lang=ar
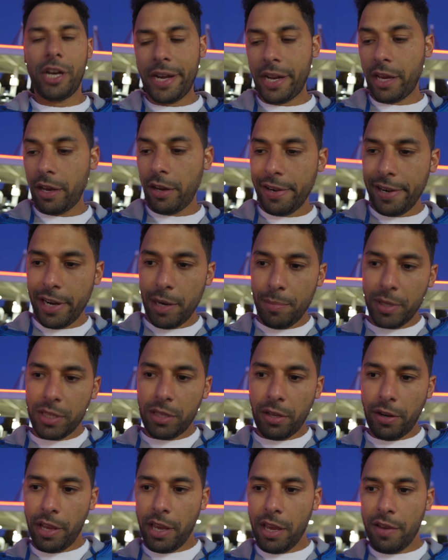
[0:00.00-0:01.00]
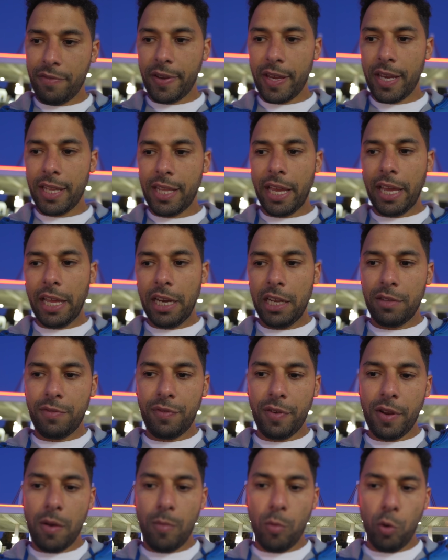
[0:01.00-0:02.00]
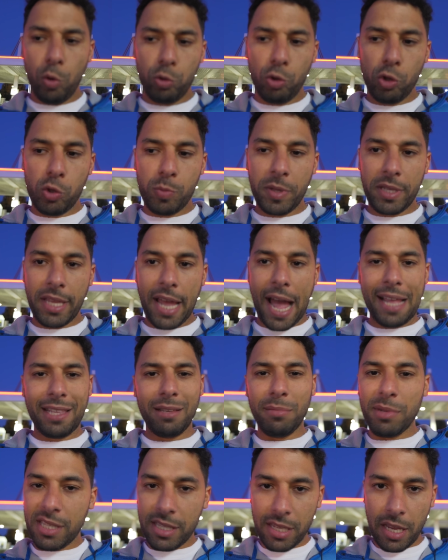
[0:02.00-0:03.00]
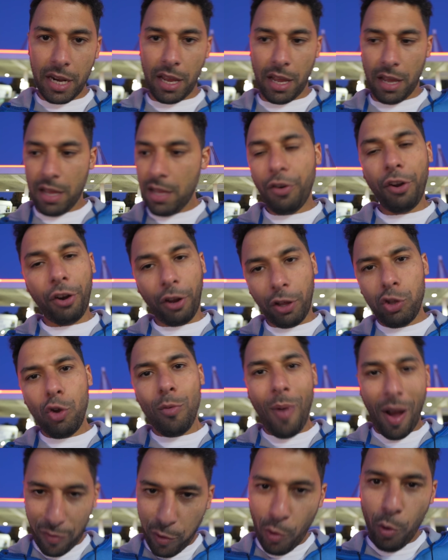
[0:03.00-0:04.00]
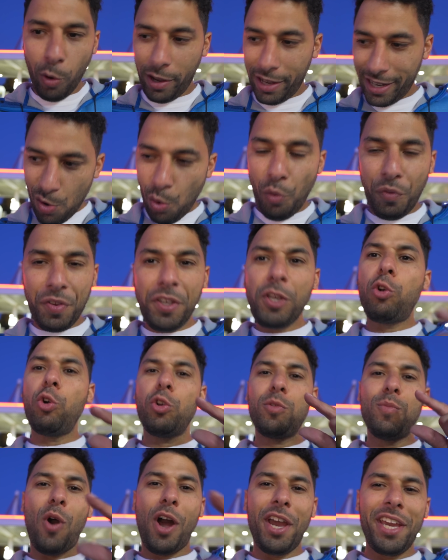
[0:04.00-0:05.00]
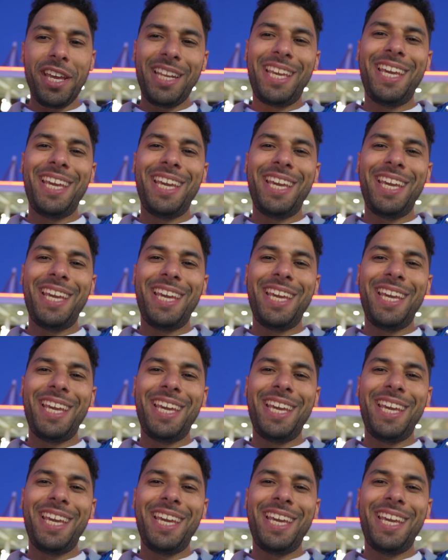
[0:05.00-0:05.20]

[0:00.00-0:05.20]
احنا غيرنا البطاريه فهي دخلت في المودوس بتاع عدم السرقه فالراديو مقفول وفي كود معين